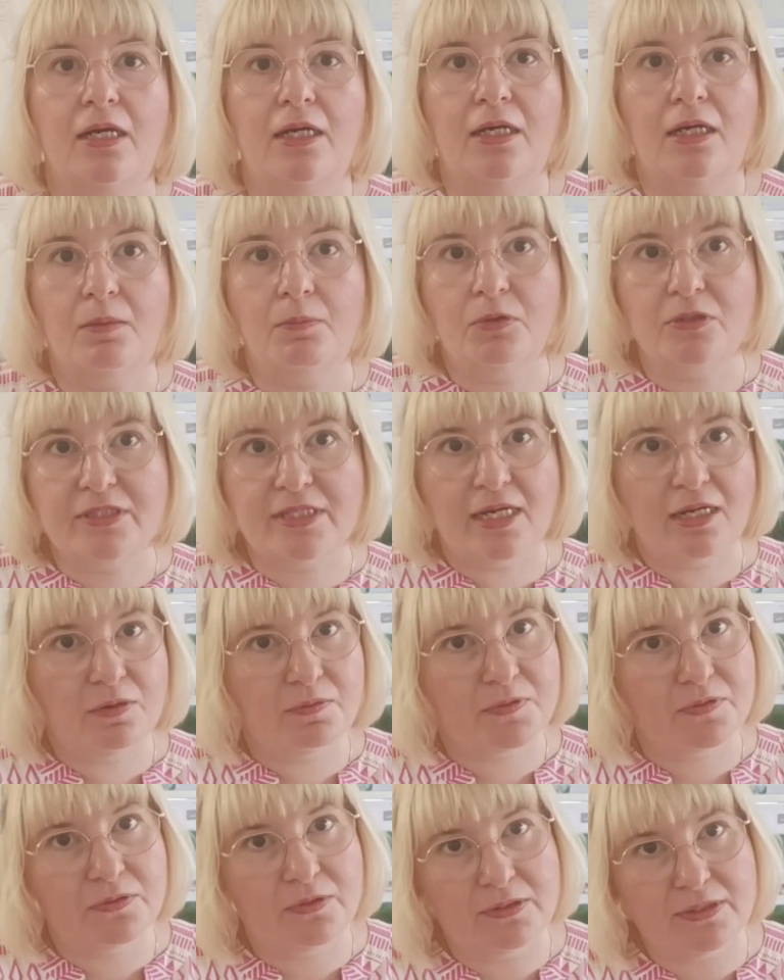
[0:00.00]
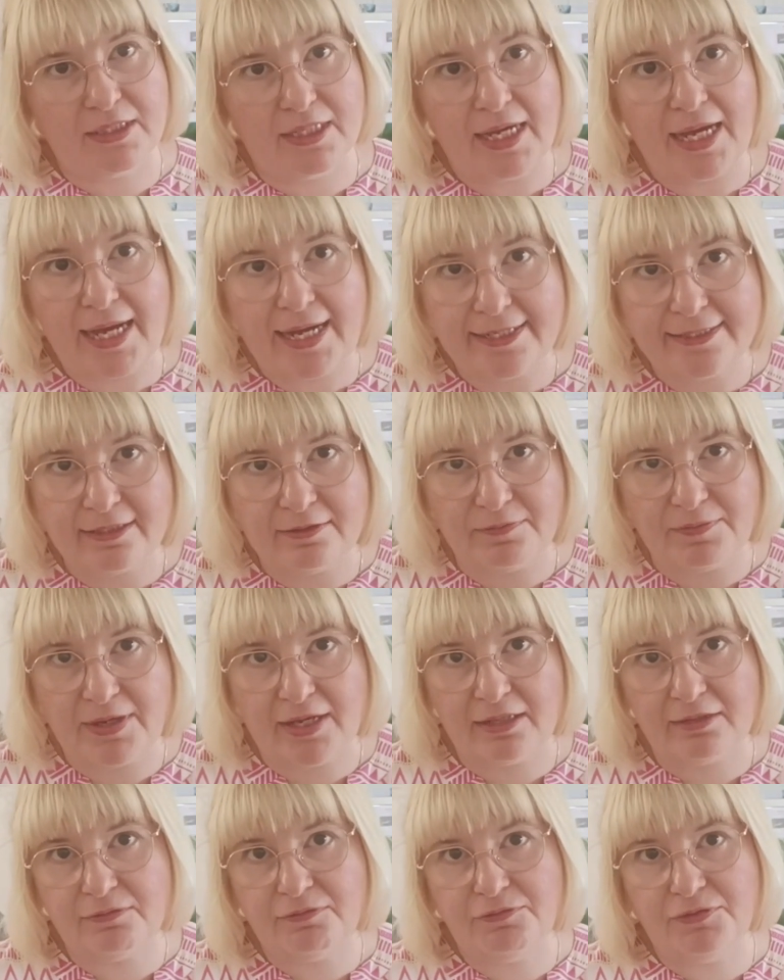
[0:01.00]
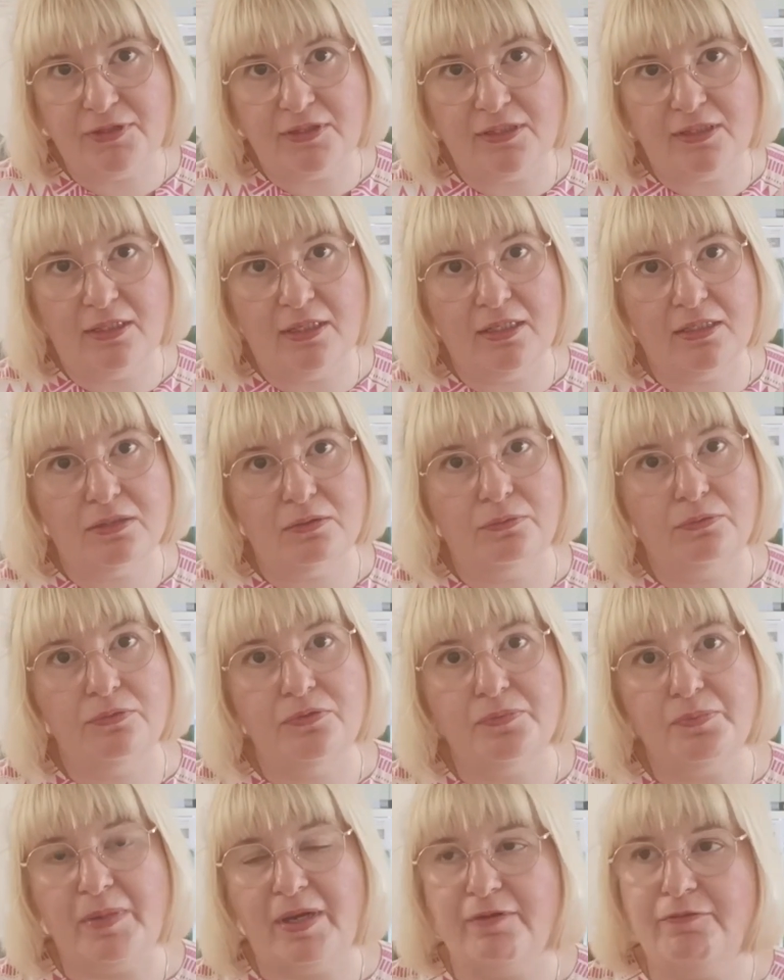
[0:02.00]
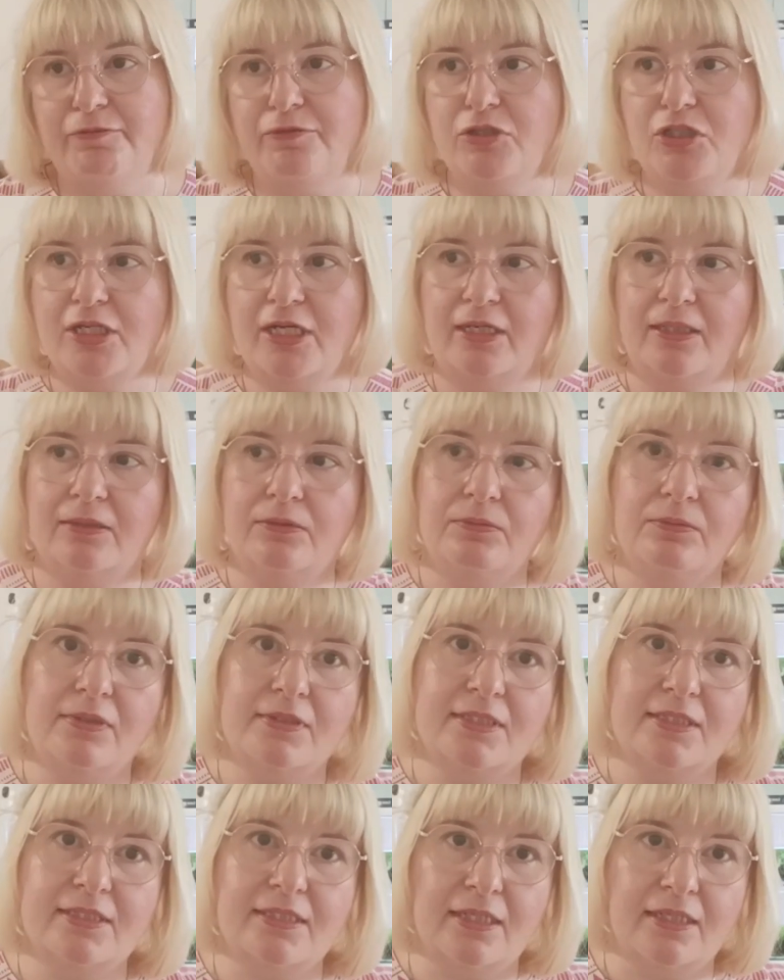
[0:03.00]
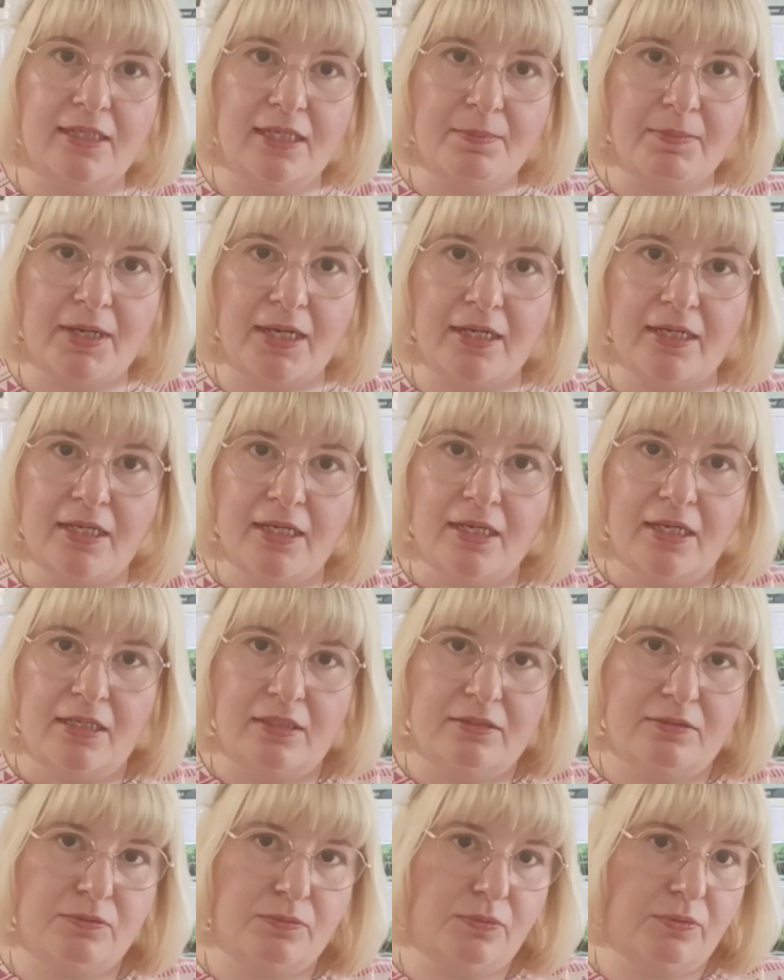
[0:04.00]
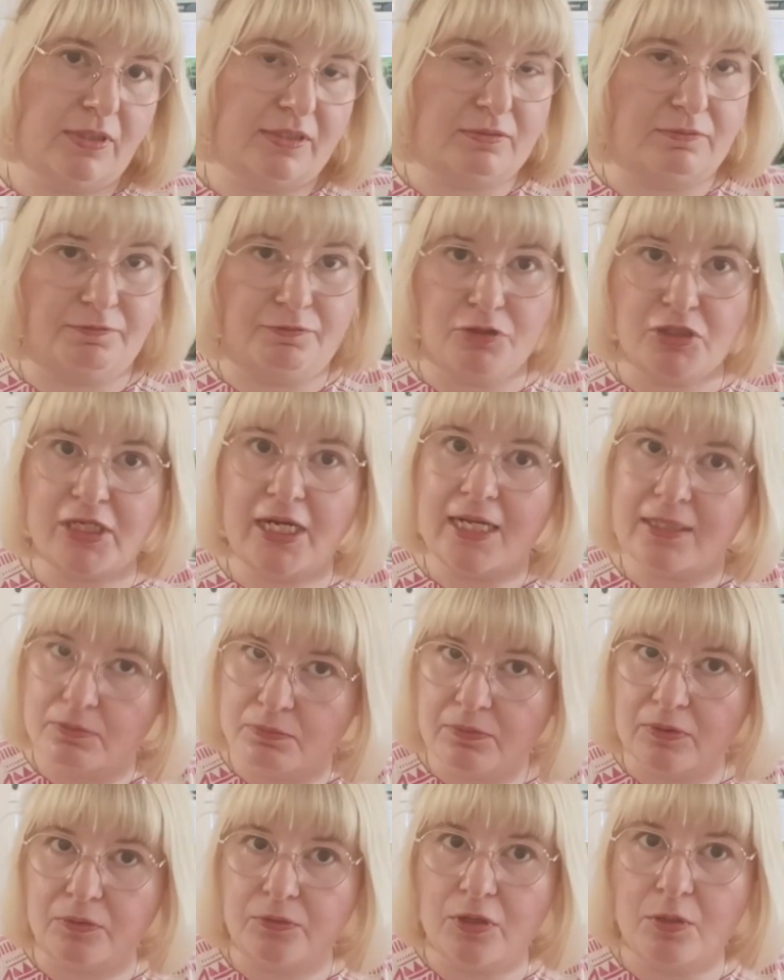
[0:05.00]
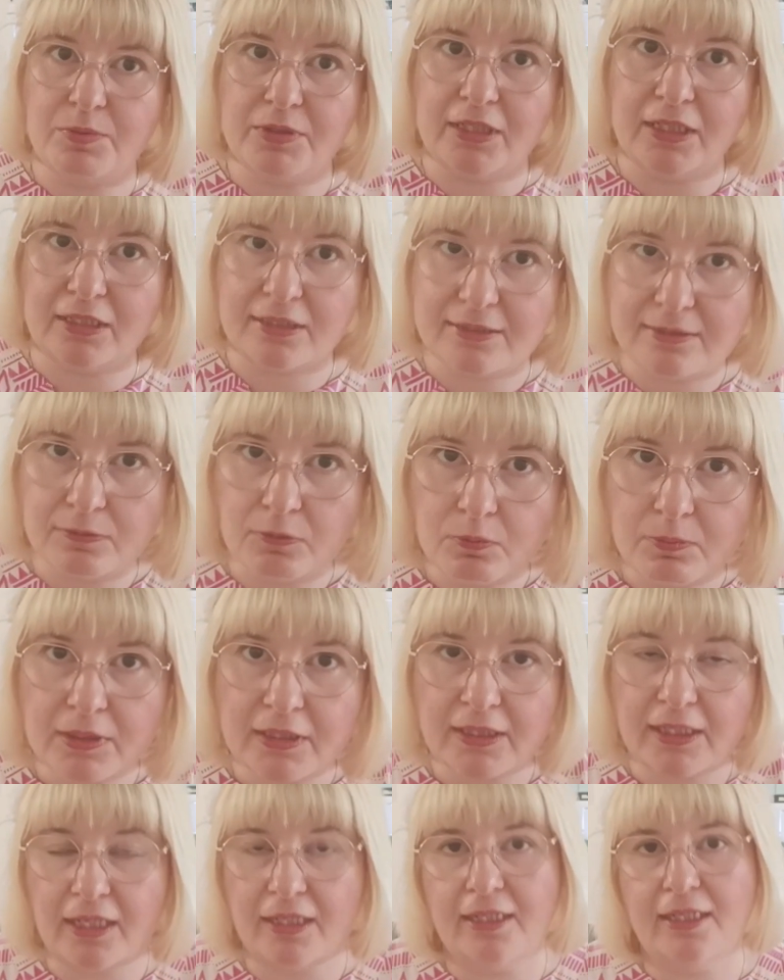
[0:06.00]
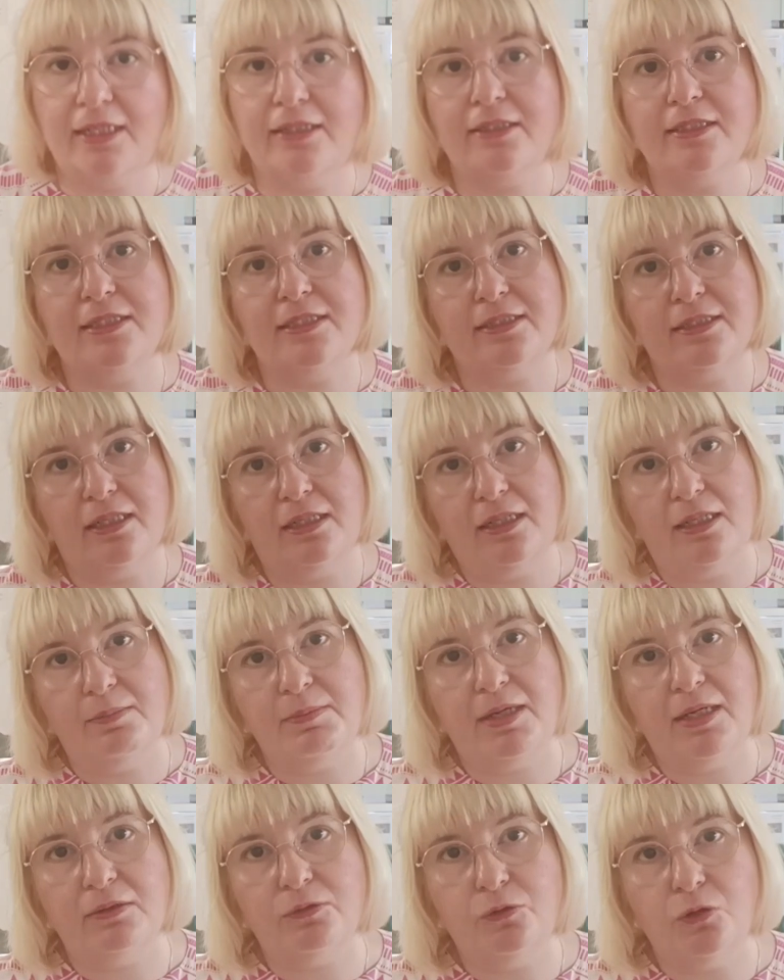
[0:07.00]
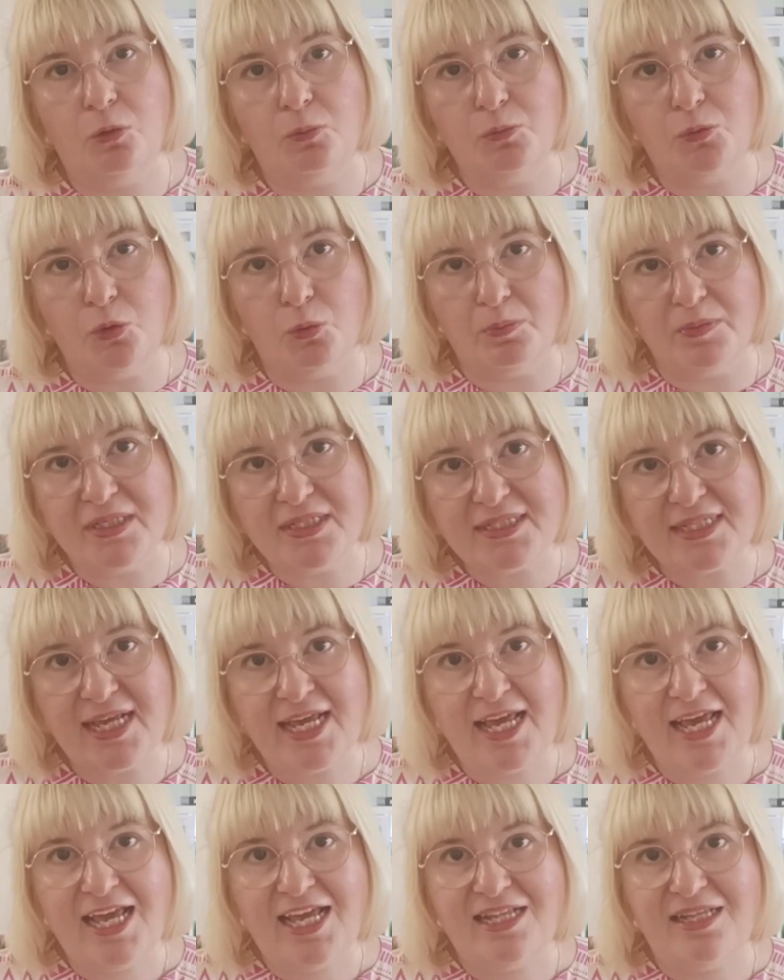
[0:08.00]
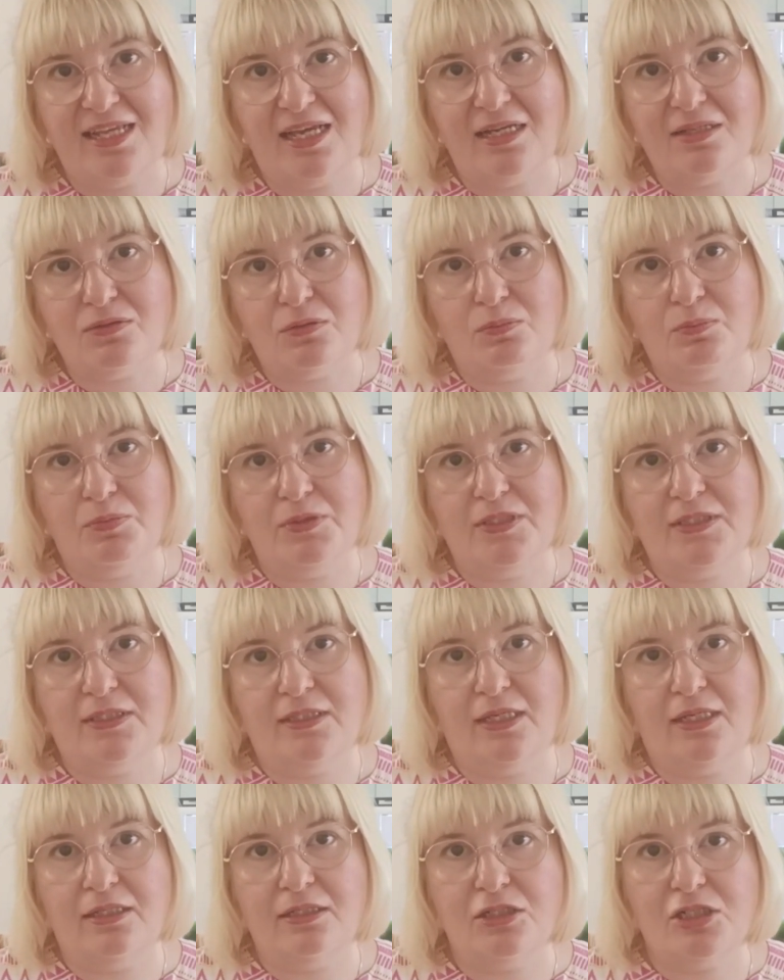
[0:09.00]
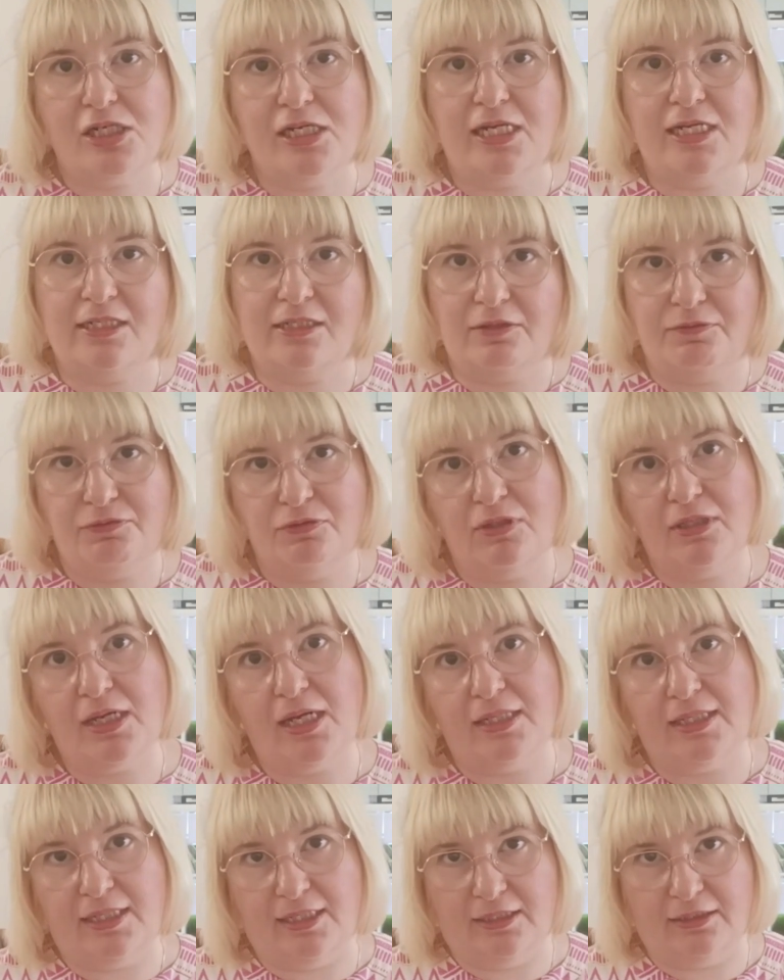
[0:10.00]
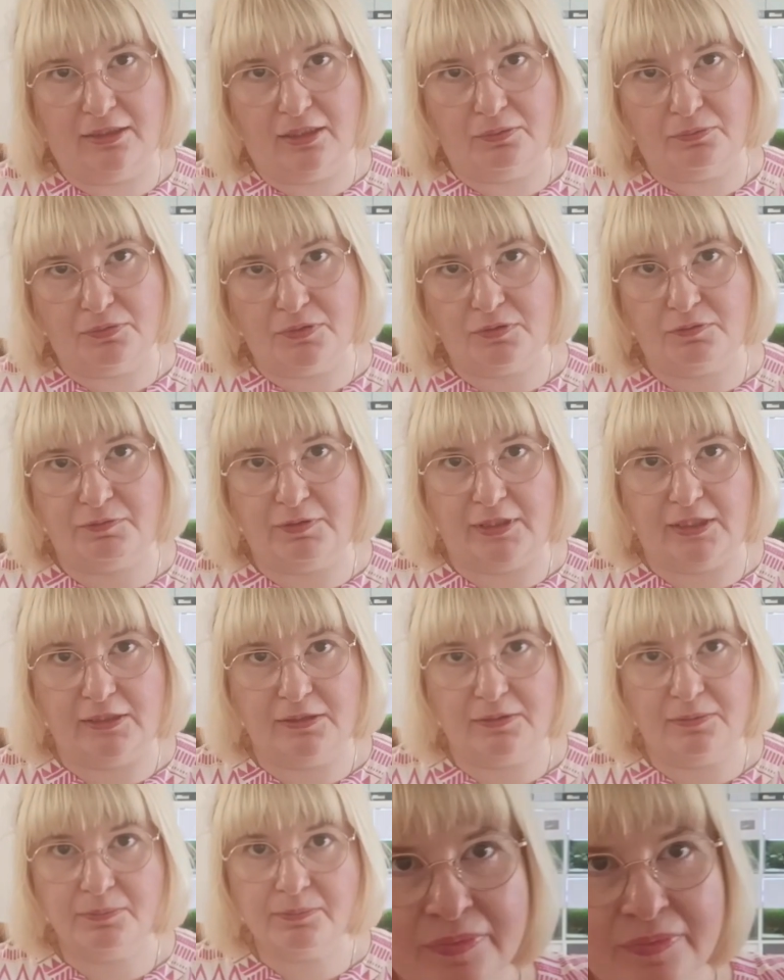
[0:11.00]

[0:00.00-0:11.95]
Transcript: Ähm, und darauf sollte geachtet werden, finde ich. Und bei Fischhaltung ist es dann immer so, also Fischhaltung in Kombination mit Garnelen ist es dann immer ein Kompromiss, der so ein bisschen schlechter für die Garnelen ausfällt.